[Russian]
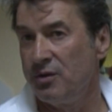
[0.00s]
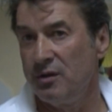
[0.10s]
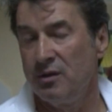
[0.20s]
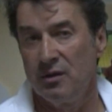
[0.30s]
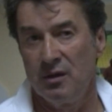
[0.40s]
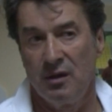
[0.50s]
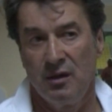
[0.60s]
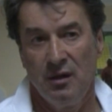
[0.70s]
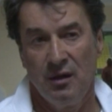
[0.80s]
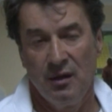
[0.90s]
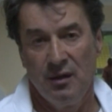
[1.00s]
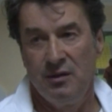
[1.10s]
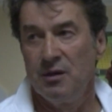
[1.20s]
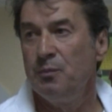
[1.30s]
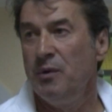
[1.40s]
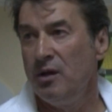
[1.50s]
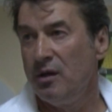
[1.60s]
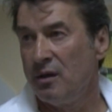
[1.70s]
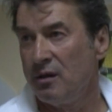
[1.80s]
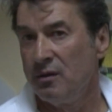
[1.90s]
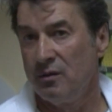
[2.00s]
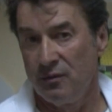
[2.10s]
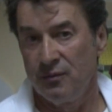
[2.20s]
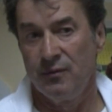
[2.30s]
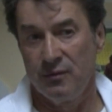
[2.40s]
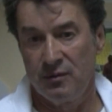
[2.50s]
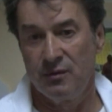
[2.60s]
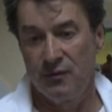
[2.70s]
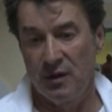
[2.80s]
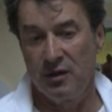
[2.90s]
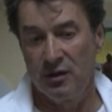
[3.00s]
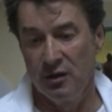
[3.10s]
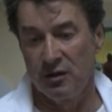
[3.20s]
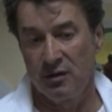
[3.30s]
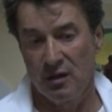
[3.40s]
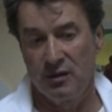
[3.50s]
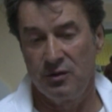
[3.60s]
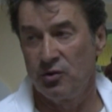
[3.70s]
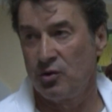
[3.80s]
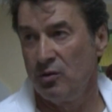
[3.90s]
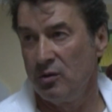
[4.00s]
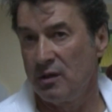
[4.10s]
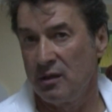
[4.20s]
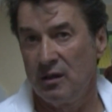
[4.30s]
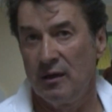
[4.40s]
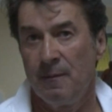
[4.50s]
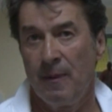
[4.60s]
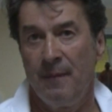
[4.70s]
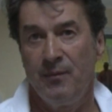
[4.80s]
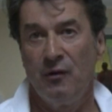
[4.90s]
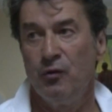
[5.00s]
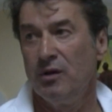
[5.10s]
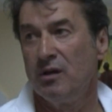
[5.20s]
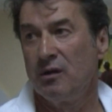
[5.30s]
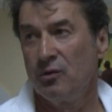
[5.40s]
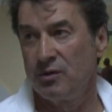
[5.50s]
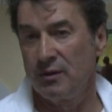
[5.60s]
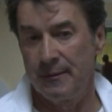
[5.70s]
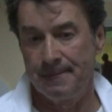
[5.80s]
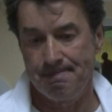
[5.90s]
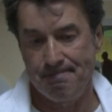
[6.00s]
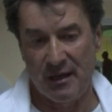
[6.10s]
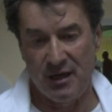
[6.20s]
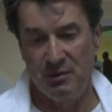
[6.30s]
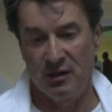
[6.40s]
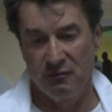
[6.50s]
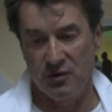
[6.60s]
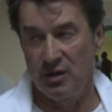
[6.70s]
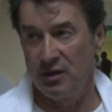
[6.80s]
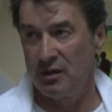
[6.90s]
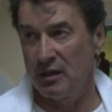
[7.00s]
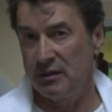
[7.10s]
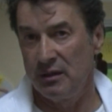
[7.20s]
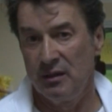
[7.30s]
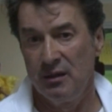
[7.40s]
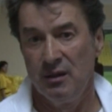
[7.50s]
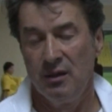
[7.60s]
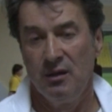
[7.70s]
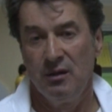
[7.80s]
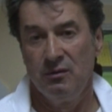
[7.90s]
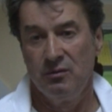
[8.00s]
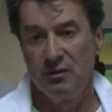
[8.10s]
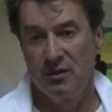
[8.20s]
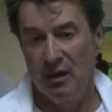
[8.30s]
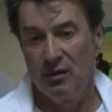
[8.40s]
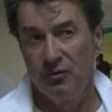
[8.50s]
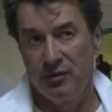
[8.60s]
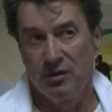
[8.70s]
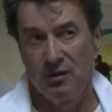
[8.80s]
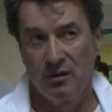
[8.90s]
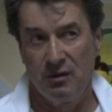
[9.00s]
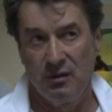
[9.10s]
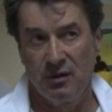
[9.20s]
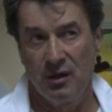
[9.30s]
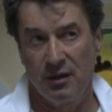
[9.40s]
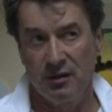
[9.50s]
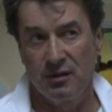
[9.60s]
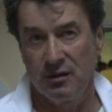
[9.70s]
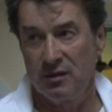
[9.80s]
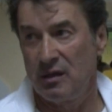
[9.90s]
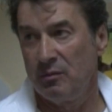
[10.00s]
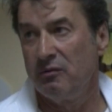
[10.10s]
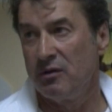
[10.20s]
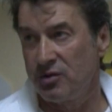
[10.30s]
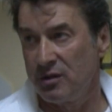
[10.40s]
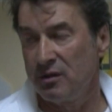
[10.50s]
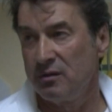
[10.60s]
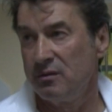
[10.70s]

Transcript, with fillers: очередь, это терпение вот в таких играх, когда тяжело, когда на фоне нагрузок ребята вышли играть, вот, я увидел э, характер, это самое важное.